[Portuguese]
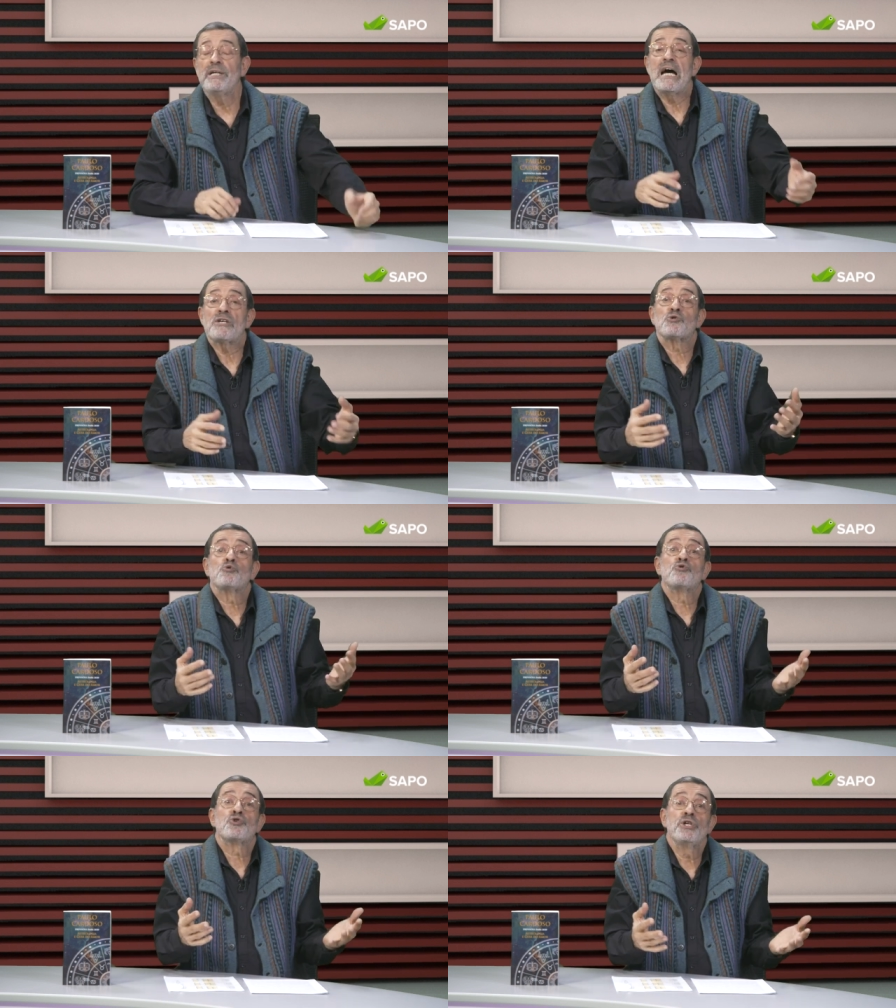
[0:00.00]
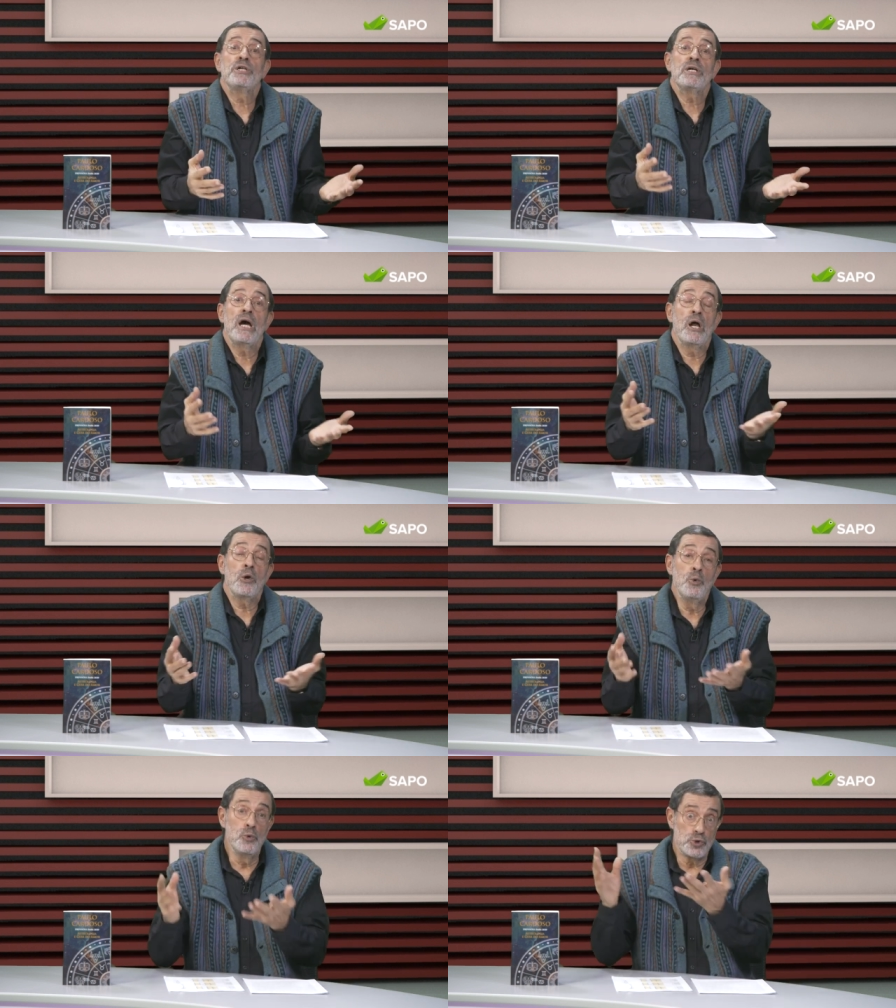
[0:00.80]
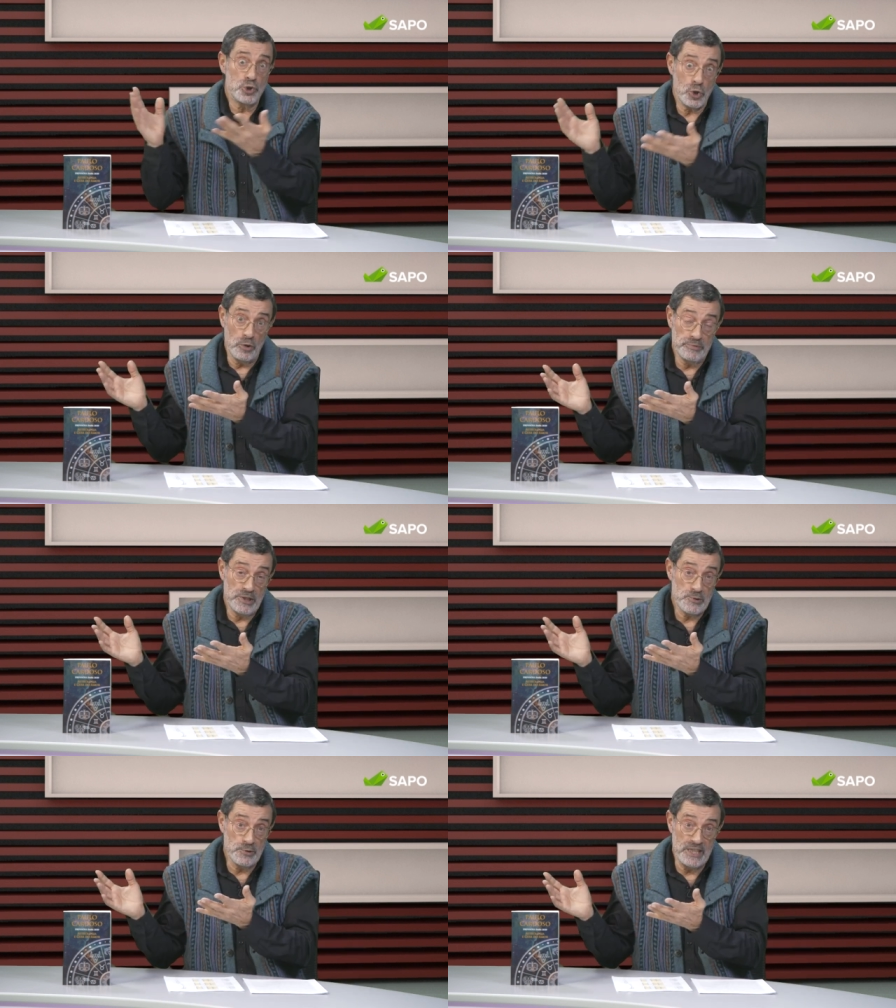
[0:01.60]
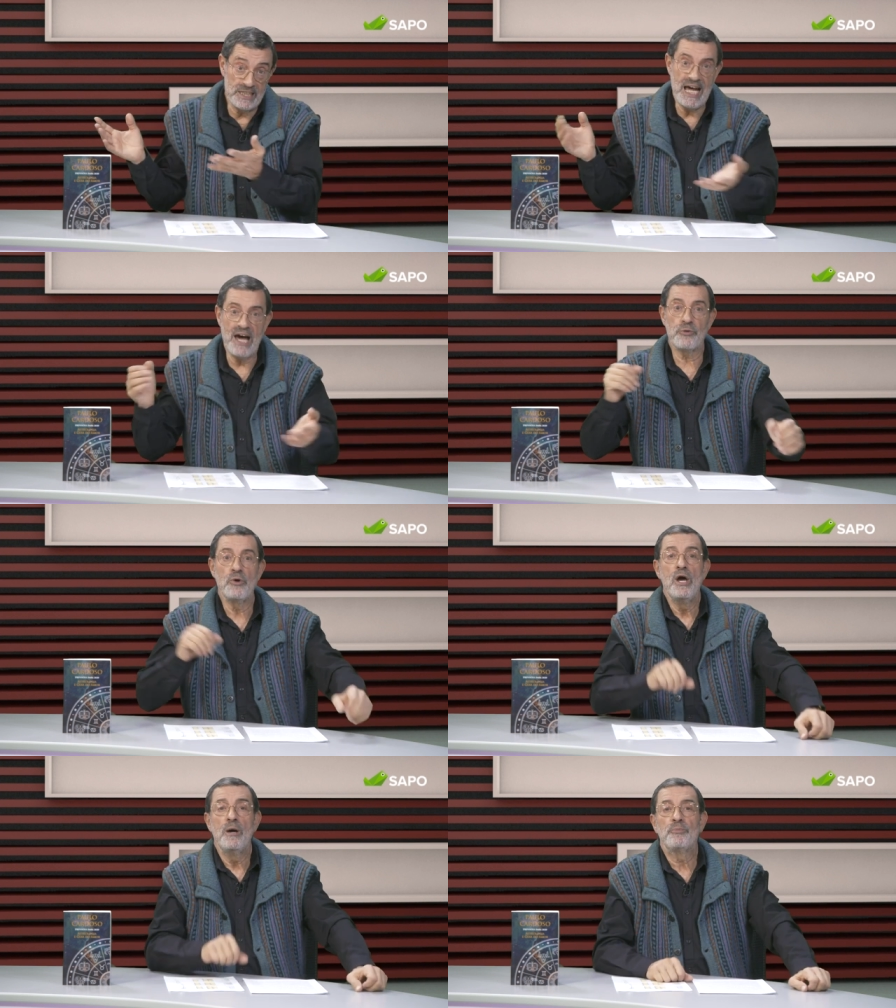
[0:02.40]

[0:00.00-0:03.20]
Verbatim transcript: irá surgir a luz, como diz o ditado.